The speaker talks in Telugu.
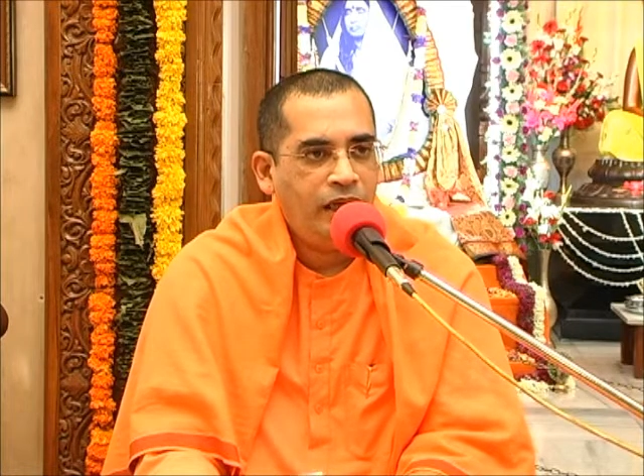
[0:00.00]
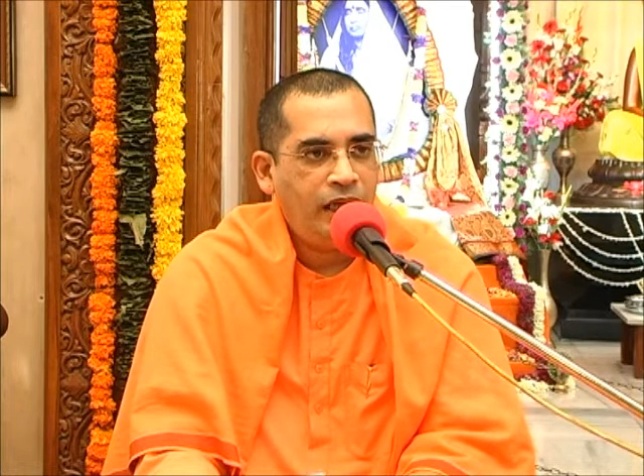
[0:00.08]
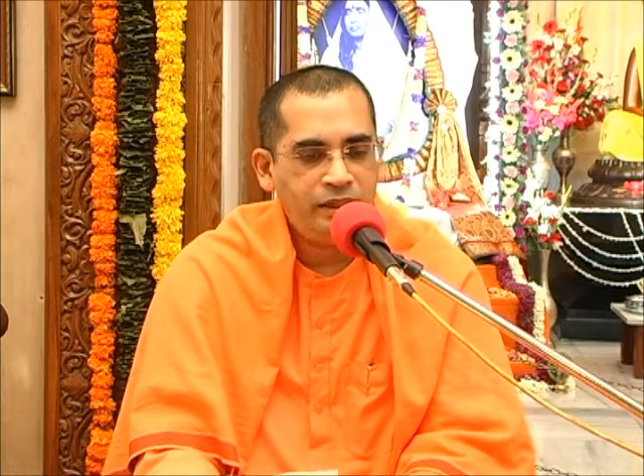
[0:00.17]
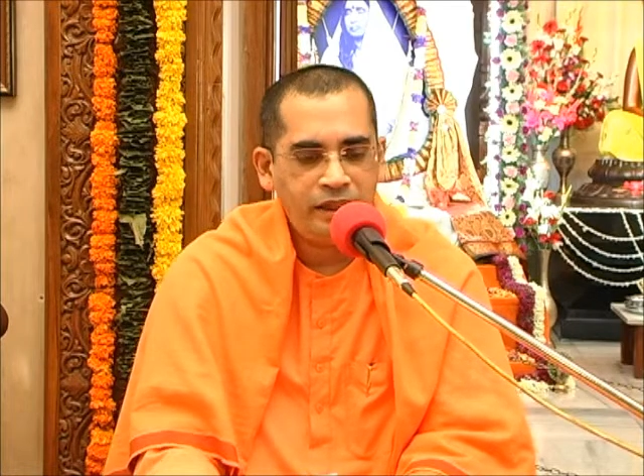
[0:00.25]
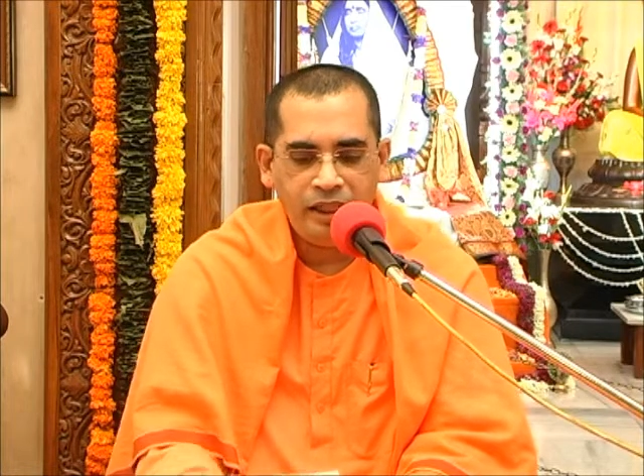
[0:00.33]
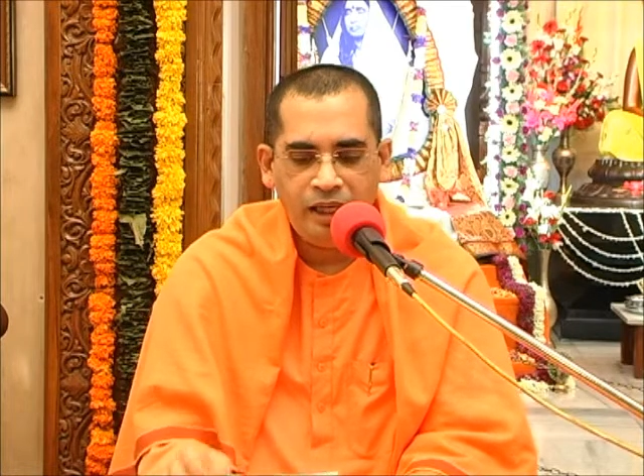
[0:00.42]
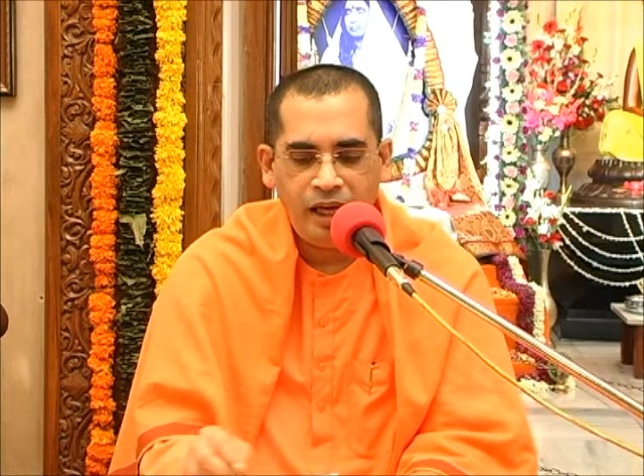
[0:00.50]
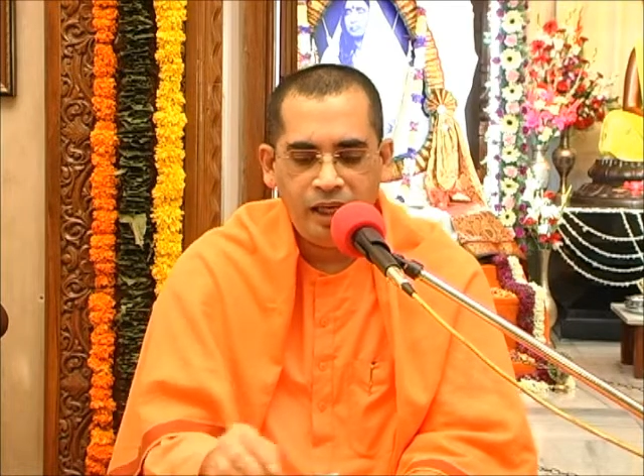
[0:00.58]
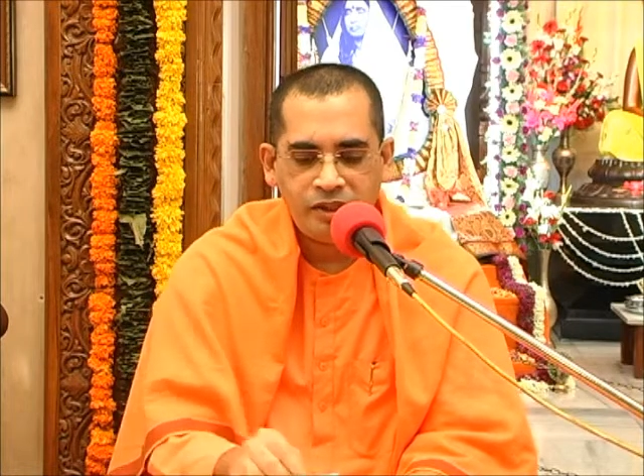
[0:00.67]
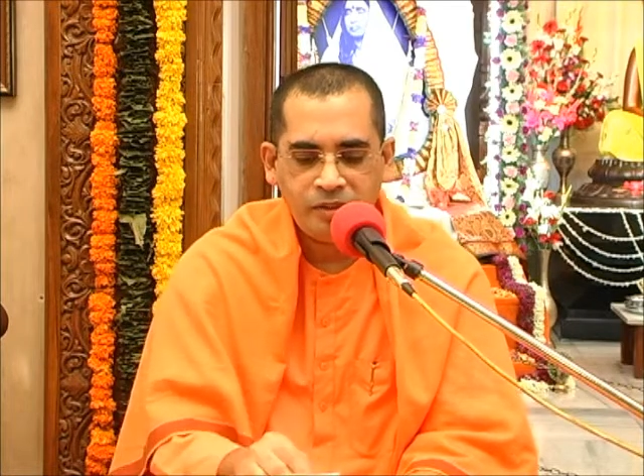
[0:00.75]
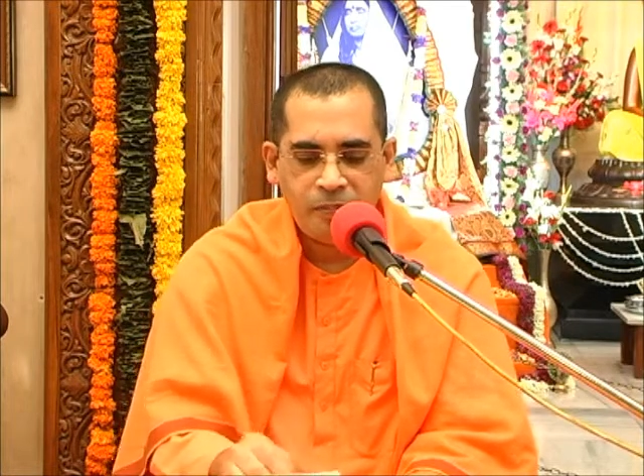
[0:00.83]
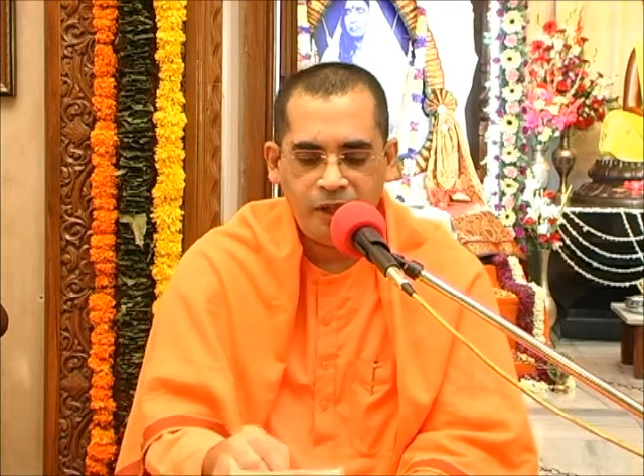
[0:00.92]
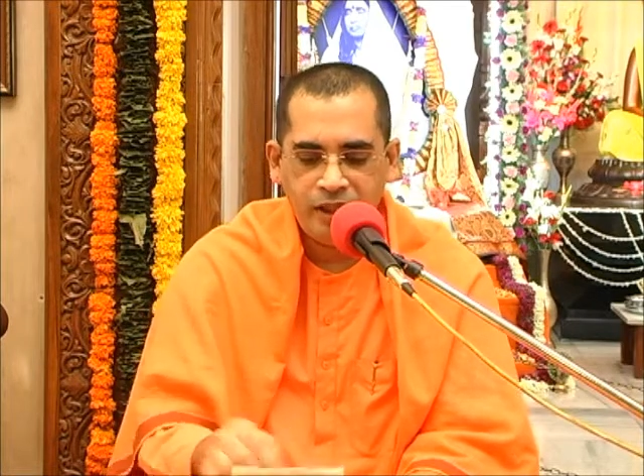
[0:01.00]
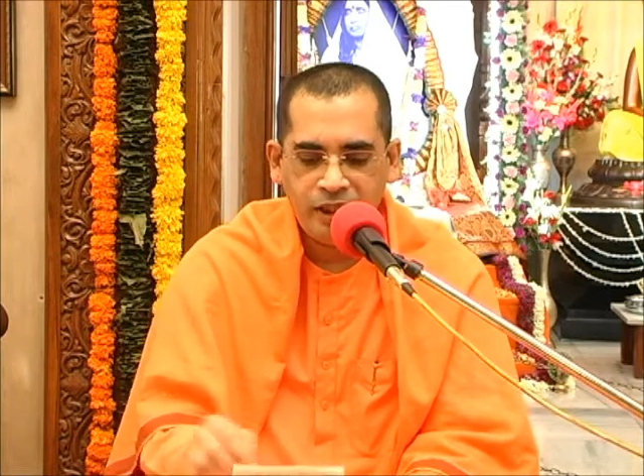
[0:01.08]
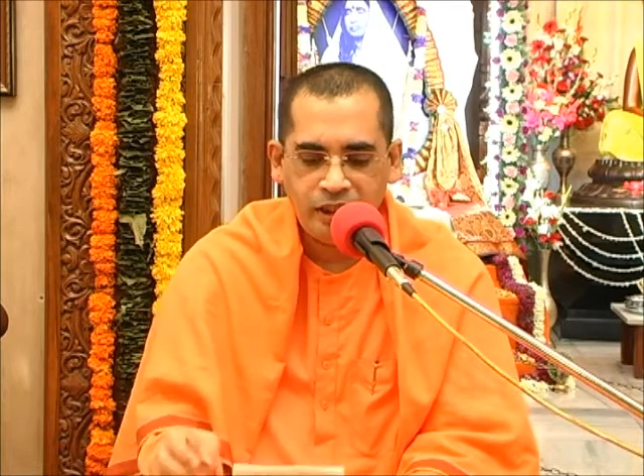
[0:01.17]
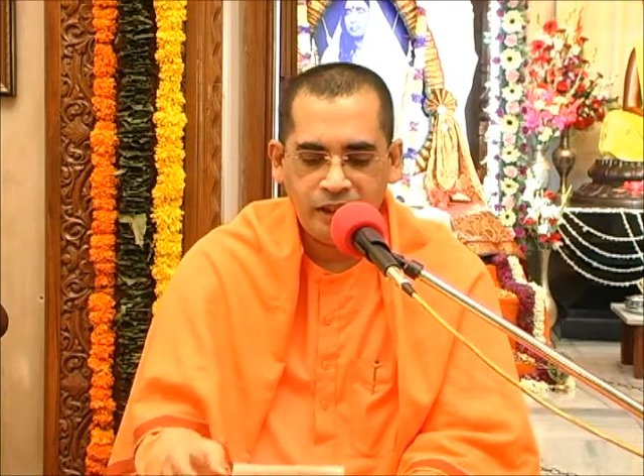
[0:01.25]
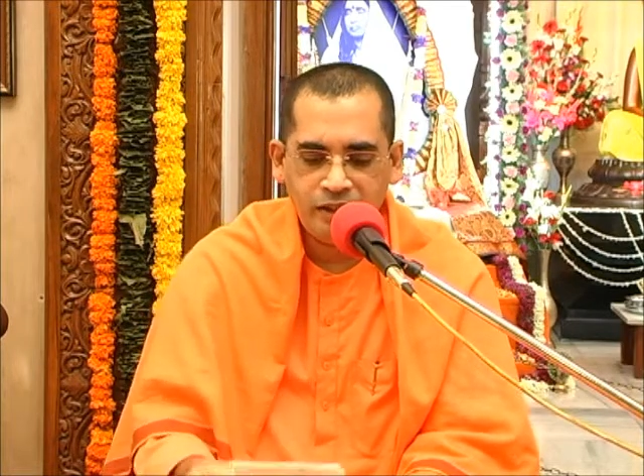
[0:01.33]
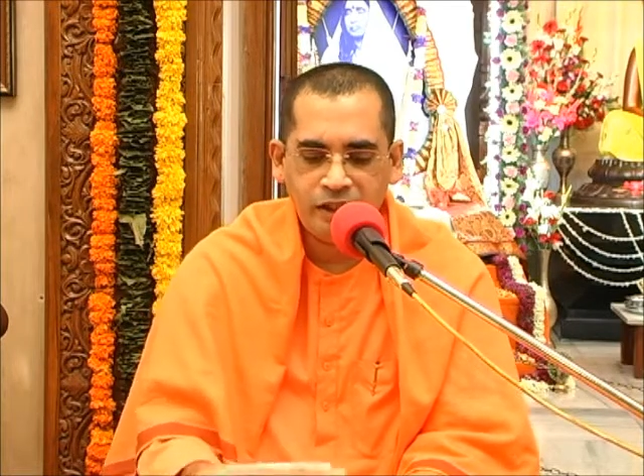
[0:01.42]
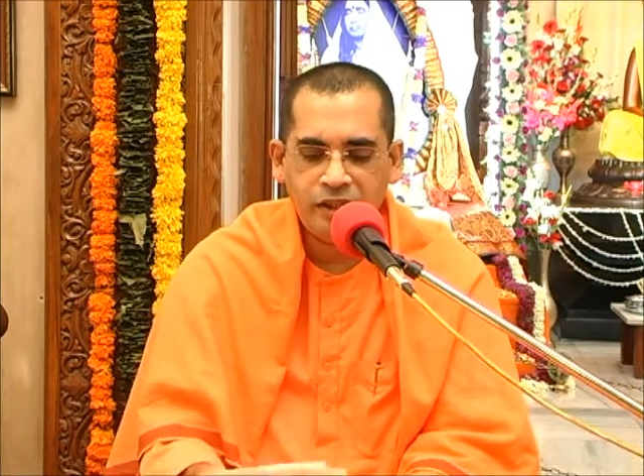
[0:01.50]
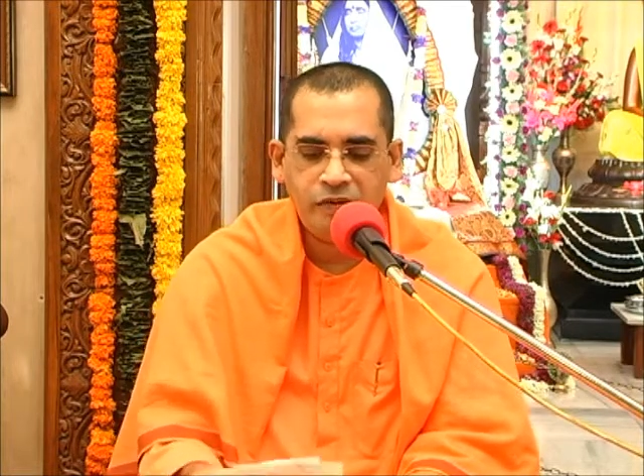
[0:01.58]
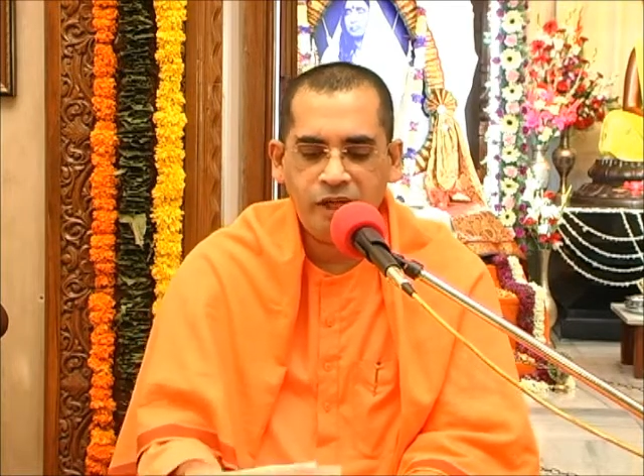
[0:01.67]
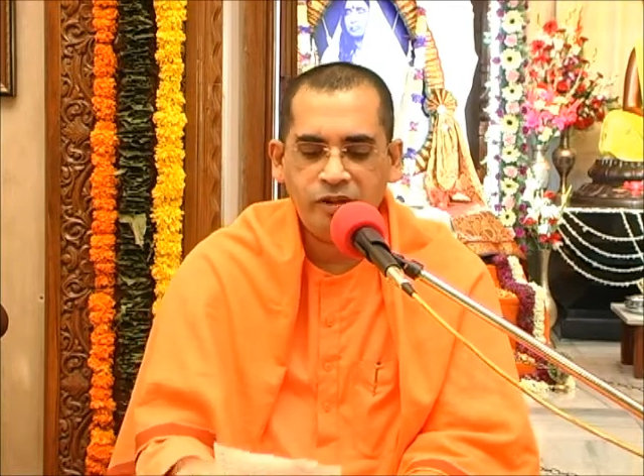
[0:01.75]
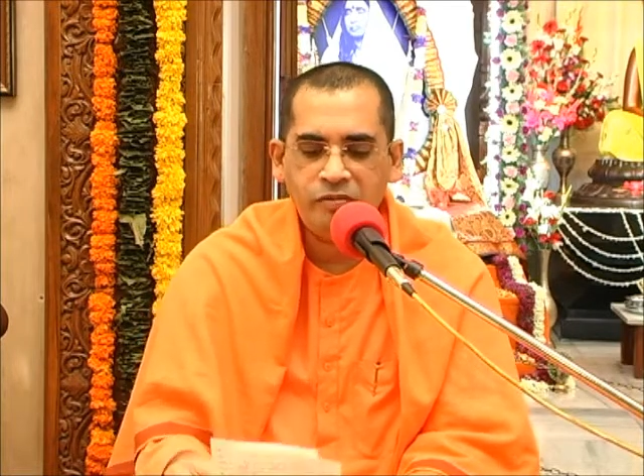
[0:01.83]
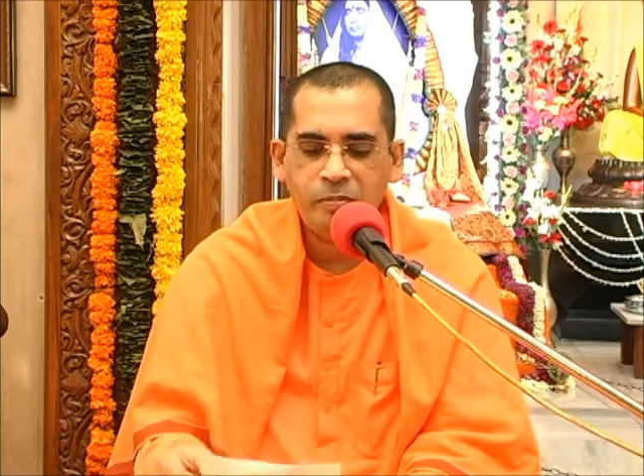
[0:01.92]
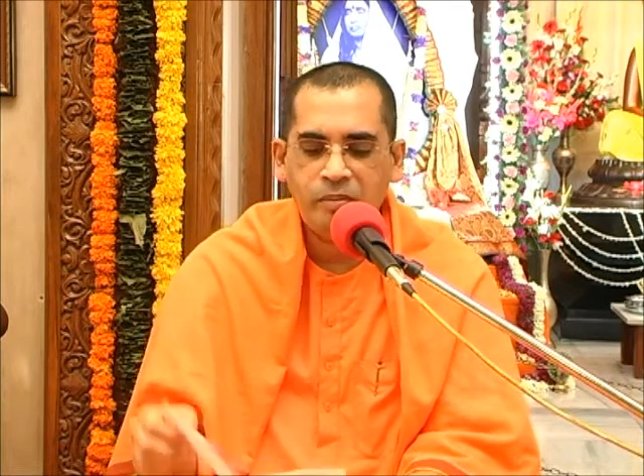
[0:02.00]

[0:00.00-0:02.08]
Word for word: అయితే లాస్ట్ పాయింట్ ఇక్కడ నేను చదివాను